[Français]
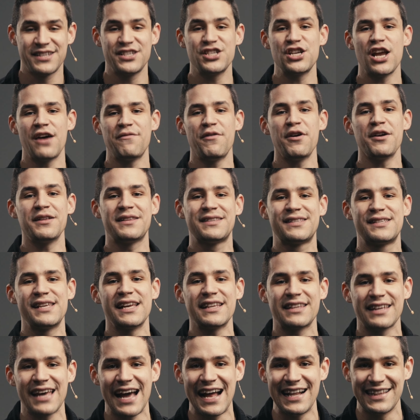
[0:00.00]
Si j'avais un
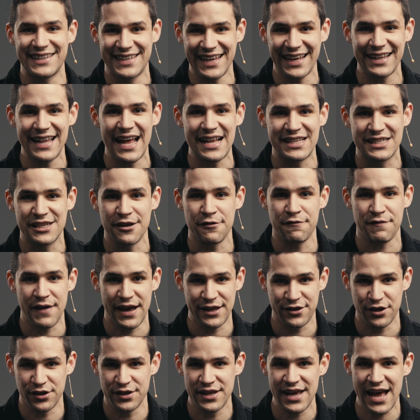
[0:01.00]
titre alternatif
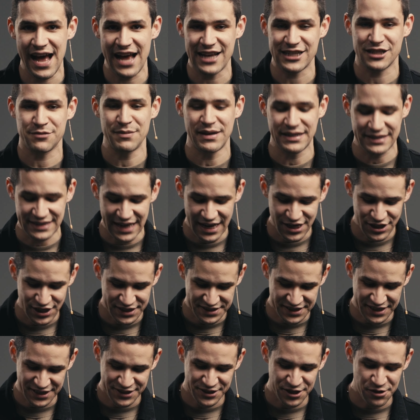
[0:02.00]
à donner à ce message, ce
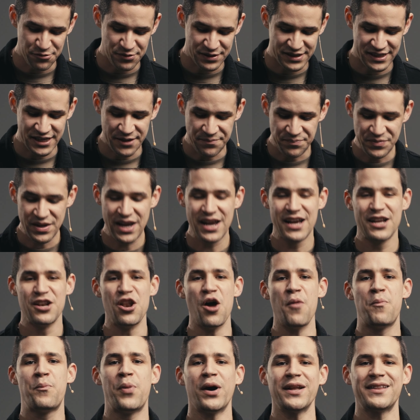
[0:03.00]
serait celui-ci.
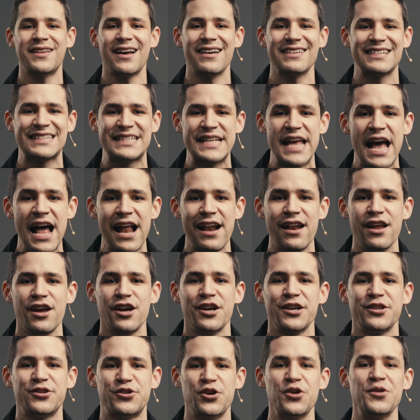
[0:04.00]
Le potentiel
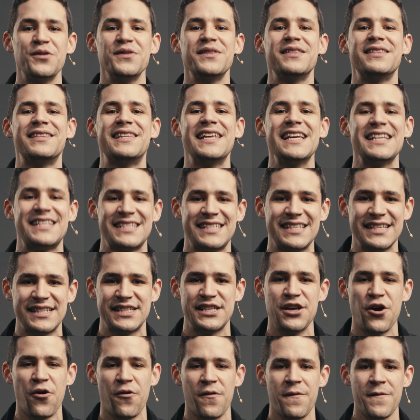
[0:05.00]
d'une
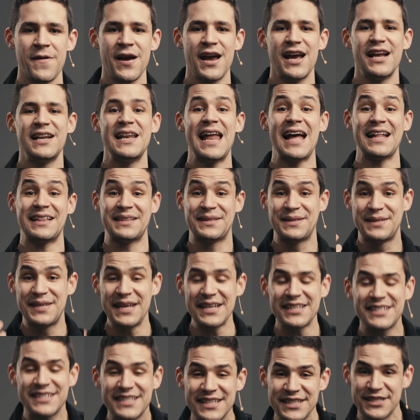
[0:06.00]
décision. La
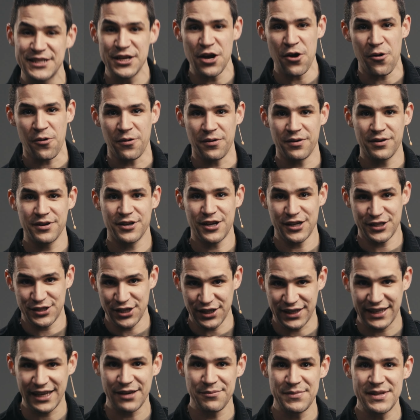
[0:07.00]
décision que ce
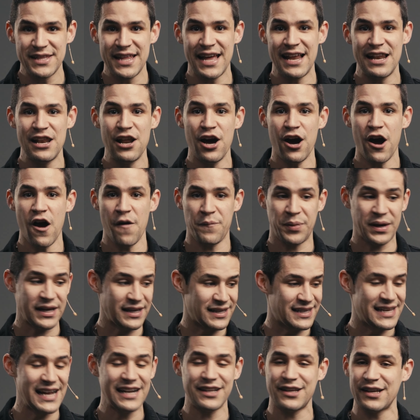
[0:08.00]
criminel-là a
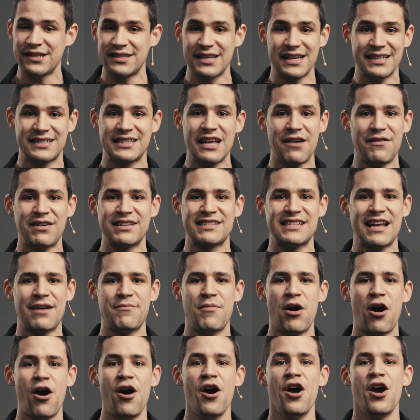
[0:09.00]
pris quelques instants avant sa
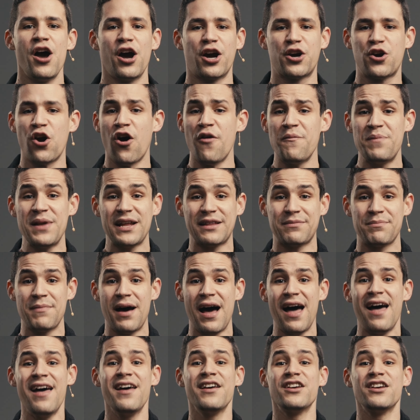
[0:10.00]
mort a complètement